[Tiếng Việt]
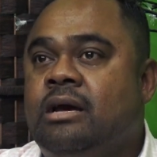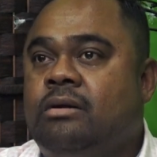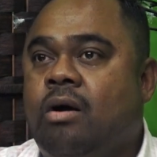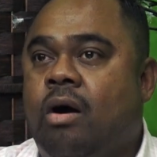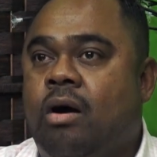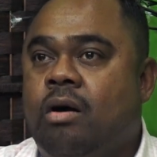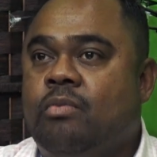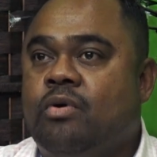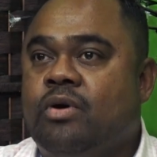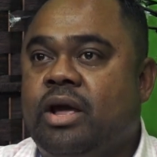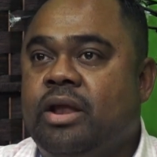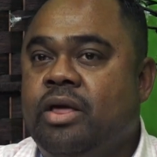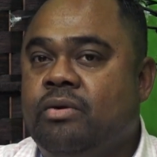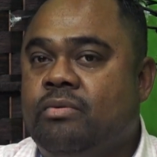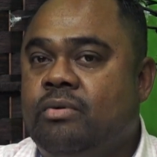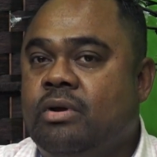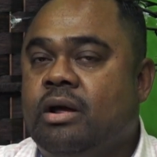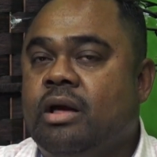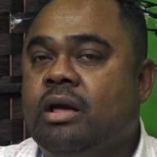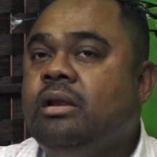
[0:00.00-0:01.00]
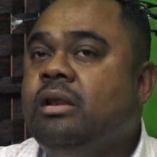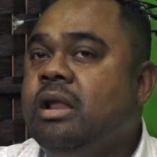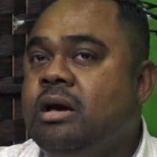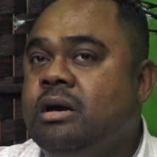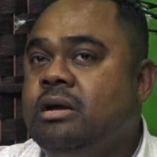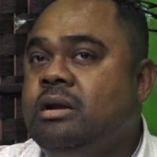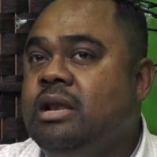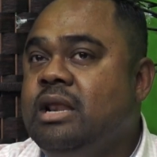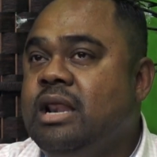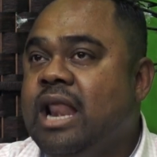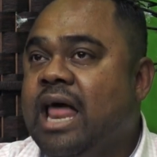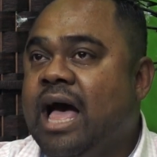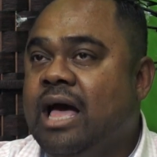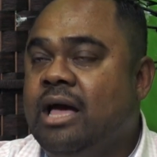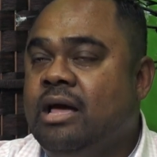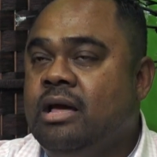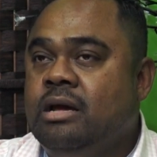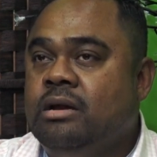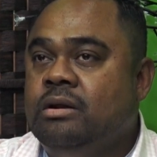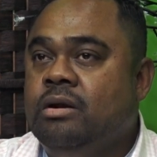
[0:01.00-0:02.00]
còn một cái điều nó rất lớn là
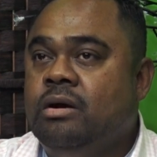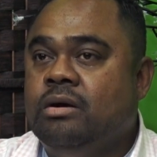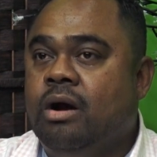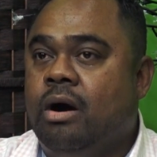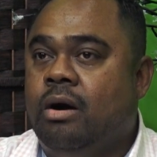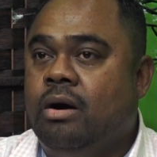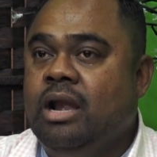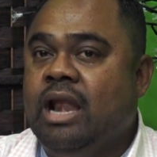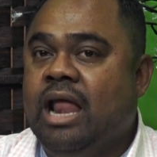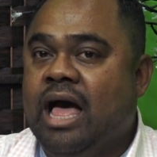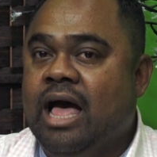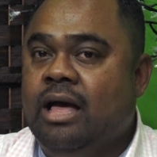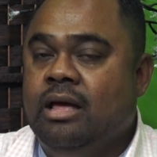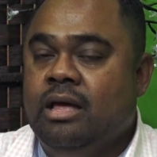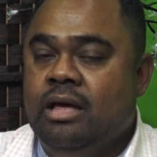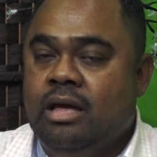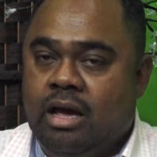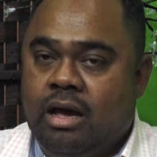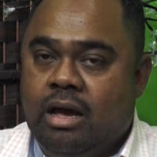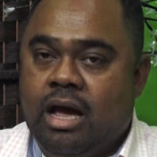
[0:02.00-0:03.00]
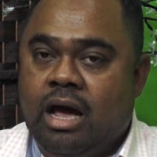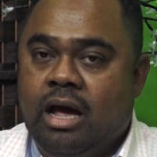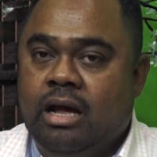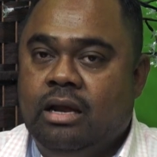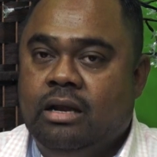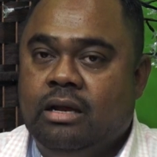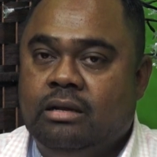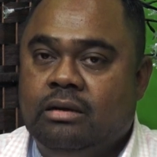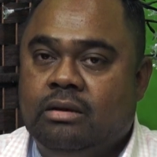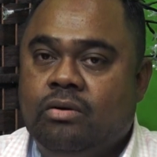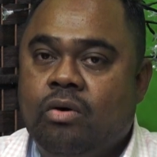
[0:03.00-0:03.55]
nó gọi là à,